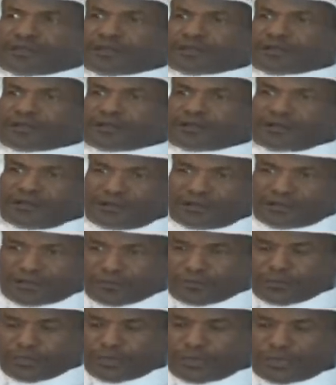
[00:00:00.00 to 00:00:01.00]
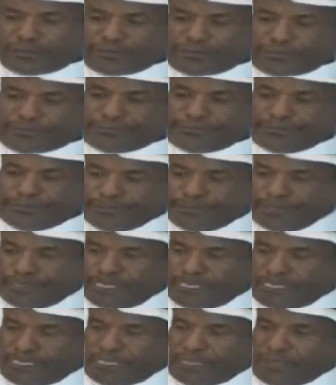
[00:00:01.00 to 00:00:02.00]
هذا ابو ثامر ابو ثامر
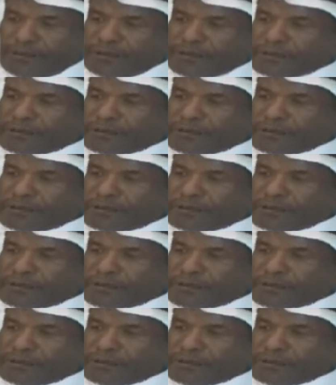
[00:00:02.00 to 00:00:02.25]
إيه.